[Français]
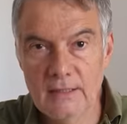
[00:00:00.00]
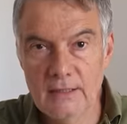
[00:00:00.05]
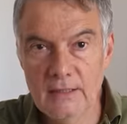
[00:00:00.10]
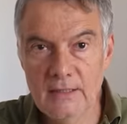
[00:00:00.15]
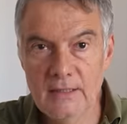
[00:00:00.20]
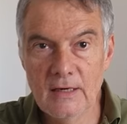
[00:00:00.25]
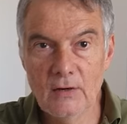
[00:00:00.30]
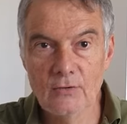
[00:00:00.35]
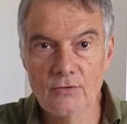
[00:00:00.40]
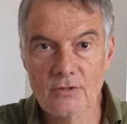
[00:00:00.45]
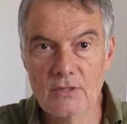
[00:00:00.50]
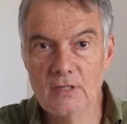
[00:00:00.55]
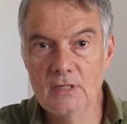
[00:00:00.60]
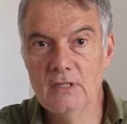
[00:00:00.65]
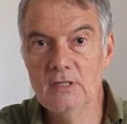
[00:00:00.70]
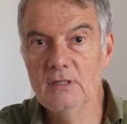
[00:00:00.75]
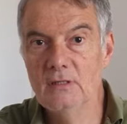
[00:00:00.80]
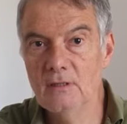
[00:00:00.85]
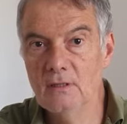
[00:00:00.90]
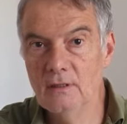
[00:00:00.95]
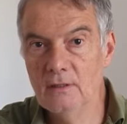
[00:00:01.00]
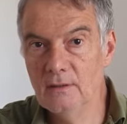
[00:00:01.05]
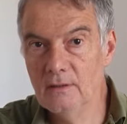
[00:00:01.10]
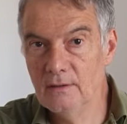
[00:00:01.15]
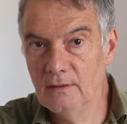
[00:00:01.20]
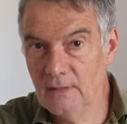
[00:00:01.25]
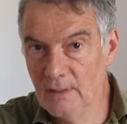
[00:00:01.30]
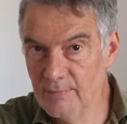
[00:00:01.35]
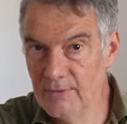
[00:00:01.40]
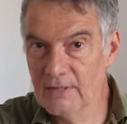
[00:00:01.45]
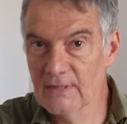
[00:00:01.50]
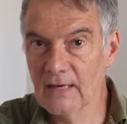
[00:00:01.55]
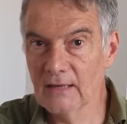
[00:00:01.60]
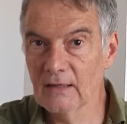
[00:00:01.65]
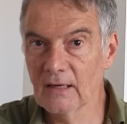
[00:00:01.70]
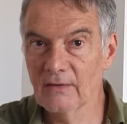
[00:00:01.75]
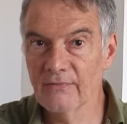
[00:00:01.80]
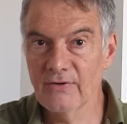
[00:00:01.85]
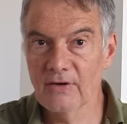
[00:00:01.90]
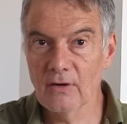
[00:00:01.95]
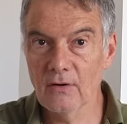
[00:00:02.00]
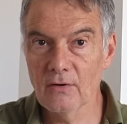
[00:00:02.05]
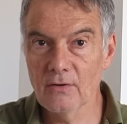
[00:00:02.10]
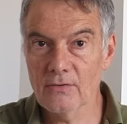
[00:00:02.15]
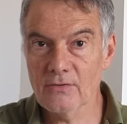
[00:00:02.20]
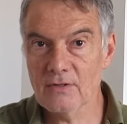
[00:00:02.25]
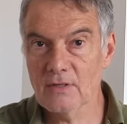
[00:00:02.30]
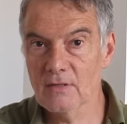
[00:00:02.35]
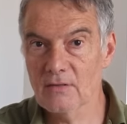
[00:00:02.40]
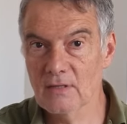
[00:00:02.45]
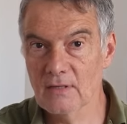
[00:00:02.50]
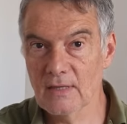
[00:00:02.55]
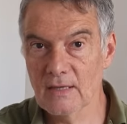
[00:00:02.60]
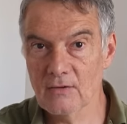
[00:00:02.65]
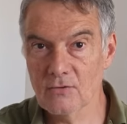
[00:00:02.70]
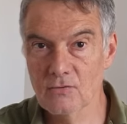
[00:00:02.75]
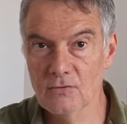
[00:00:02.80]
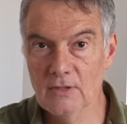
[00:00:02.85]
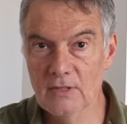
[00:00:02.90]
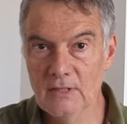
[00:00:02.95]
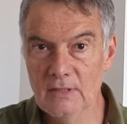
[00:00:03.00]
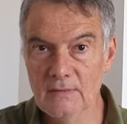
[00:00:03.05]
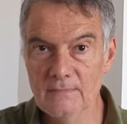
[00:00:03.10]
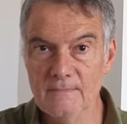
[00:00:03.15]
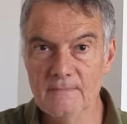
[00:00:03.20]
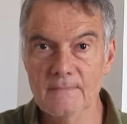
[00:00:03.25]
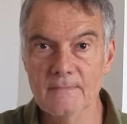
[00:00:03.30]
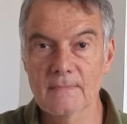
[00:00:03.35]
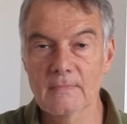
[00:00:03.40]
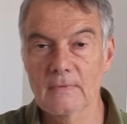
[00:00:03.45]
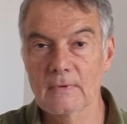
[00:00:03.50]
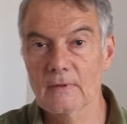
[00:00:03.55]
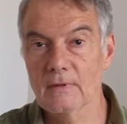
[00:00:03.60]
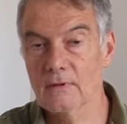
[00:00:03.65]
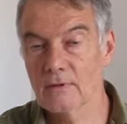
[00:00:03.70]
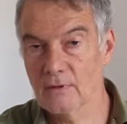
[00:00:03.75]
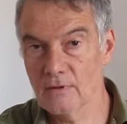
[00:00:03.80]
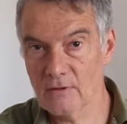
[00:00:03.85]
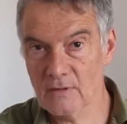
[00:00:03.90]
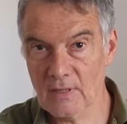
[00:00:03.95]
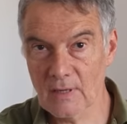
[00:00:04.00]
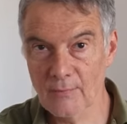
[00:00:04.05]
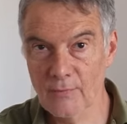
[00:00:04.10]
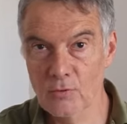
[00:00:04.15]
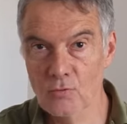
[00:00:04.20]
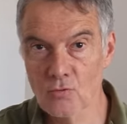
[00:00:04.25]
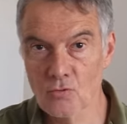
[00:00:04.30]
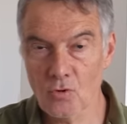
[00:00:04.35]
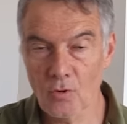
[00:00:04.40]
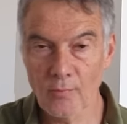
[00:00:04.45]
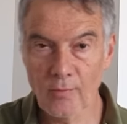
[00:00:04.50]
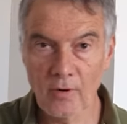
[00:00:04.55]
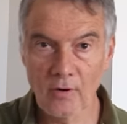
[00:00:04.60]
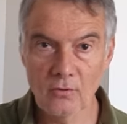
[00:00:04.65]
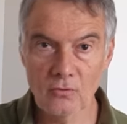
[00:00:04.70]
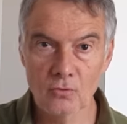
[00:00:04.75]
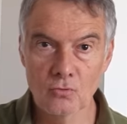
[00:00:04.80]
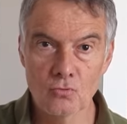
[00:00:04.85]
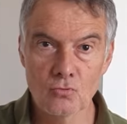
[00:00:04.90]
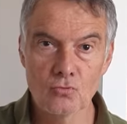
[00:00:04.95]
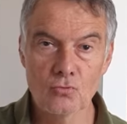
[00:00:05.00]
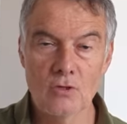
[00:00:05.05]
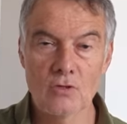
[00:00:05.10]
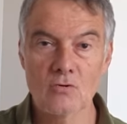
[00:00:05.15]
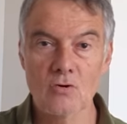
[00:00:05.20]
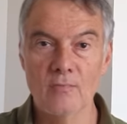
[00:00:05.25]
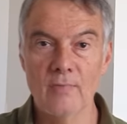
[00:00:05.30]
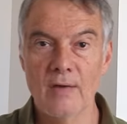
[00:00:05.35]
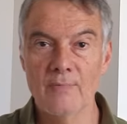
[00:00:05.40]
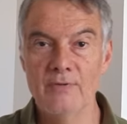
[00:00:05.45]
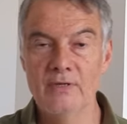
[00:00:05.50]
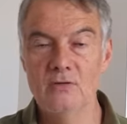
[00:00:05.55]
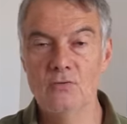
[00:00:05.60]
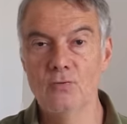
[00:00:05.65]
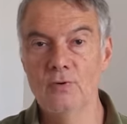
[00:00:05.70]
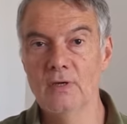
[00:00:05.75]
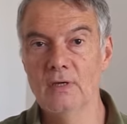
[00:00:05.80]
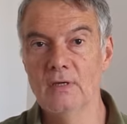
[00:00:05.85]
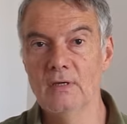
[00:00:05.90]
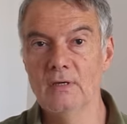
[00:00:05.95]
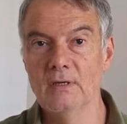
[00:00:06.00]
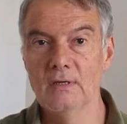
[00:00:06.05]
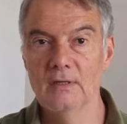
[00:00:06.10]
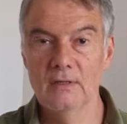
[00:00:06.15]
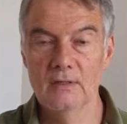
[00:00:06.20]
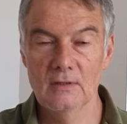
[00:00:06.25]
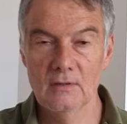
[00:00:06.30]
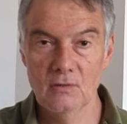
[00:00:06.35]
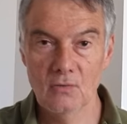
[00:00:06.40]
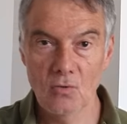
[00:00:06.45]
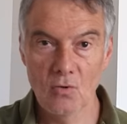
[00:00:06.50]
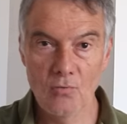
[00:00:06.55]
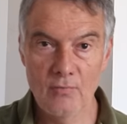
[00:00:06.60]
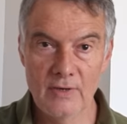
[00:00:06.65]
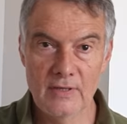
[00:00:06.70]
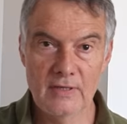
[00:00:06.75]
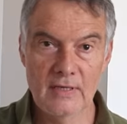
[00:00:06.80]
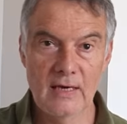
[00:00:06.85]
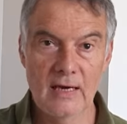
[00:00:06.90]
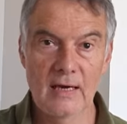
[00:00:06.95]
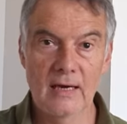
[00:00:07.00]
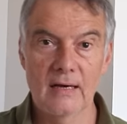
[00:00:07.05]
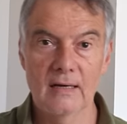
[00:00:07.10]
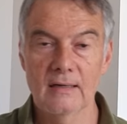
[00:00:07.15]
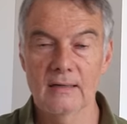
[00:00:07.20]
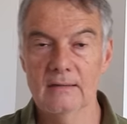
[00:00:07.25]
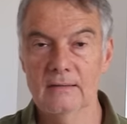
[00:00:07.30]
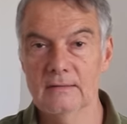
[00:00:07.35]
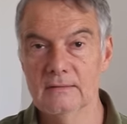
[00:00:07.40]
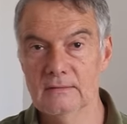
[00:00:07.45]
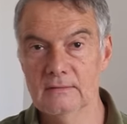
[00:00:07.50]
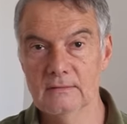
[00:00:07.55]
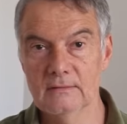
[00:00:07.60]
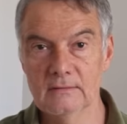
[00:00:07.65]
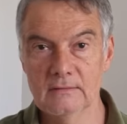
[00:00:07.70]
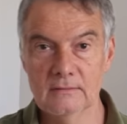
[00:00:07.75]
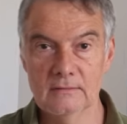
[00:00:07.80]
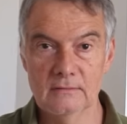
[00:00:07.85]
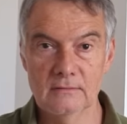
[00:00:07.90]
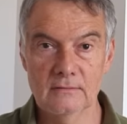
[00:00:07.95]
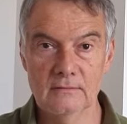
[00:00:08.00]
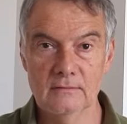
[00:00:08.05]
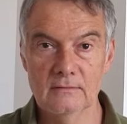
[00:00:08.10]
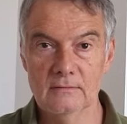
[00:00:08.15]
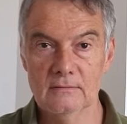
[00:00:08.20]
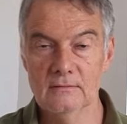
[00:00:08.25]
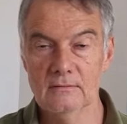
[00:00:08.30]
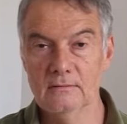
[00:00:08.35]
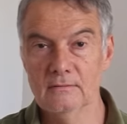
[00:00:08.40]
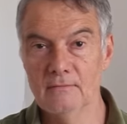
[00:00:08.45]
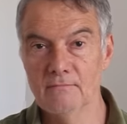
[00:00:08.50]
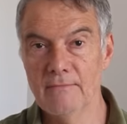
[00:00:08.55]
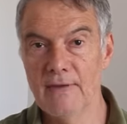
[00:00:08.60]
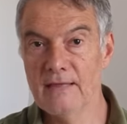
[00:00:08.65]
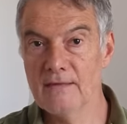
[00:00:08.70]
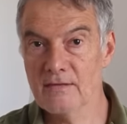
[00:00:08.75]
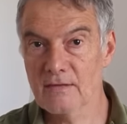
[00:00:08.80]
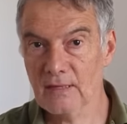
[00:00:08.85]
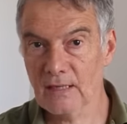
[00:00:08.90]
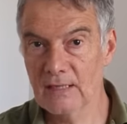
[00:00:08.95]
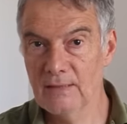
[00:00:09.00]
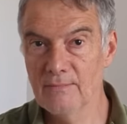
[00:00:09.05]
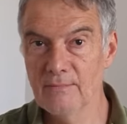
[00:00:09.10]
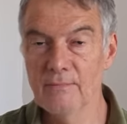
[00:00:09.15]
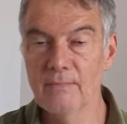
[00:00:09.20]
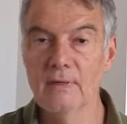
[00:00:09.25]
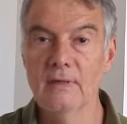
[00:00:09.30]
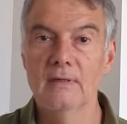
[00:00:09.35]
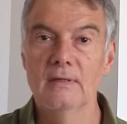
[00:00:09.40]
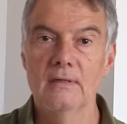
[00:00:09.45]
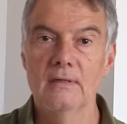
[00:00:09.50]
Il y a aussi des médias de référence des États-Unis, ça peut nous surprendre, nous qui sommes habitués aux médias euh, mainstream